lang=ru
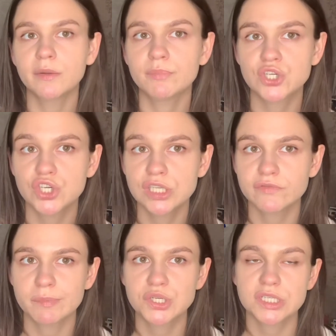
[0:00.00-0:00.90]

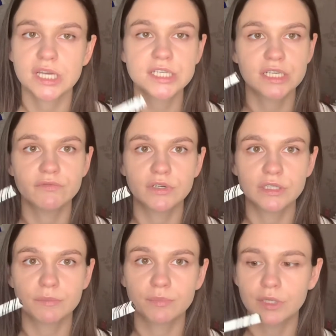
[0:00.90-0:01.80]
пишите вообще, знаете ли вы
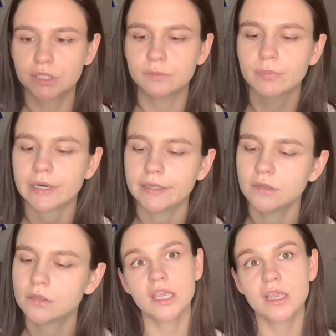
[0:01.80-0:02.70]
это, этот
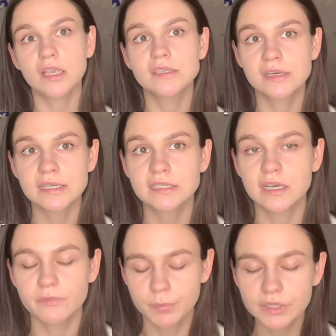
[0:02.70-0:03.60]
бренд, и интересно
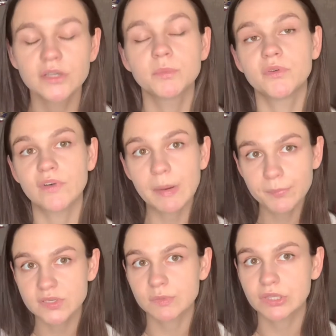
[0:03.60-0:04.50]
ли было бы вам
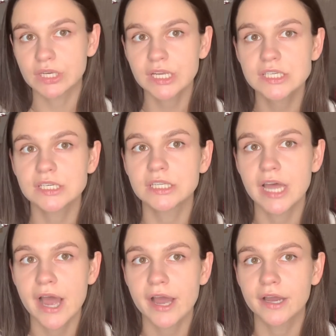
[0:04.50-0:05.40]
посмотреть
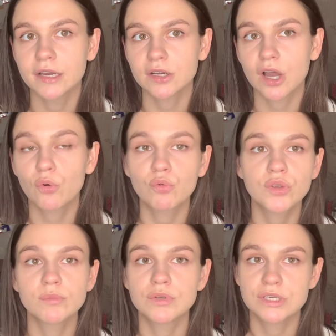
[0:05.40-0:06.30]
на
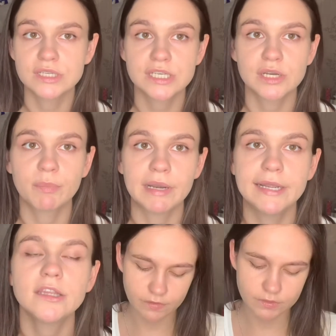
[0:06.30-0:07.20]
какую-нибудь из этих
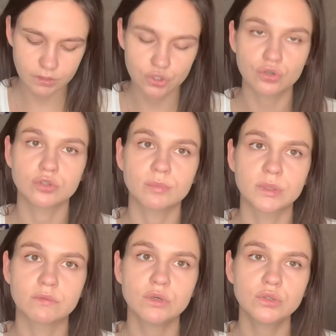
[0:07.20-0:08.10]
палеток. Взяла черную
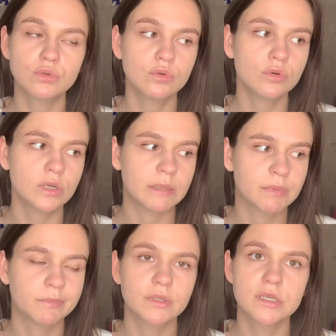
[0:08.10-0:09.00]
подводку, и
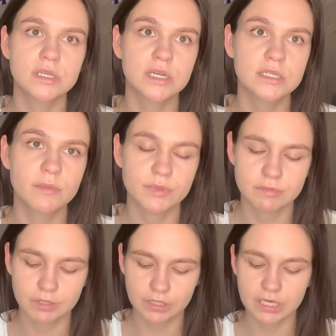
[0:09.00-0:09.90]
мне было интересно
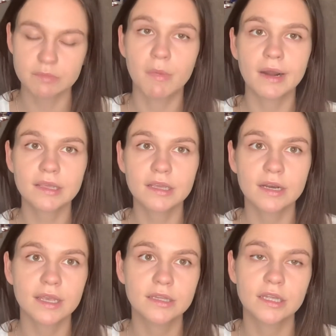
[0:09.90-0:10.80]
посмотреть
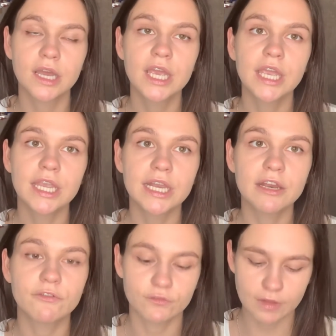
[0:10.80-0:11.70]
маркер это
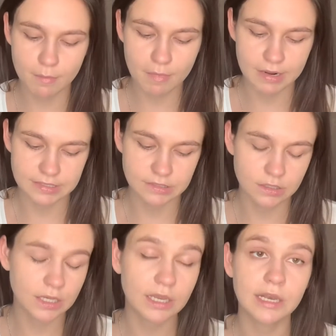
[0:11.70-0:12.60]
или фломаст,
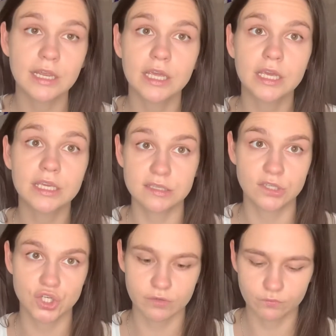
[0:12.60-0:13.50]
или
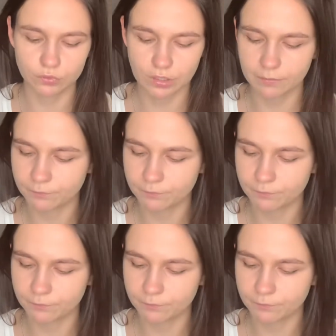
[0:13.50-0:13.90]
кисточка внутри.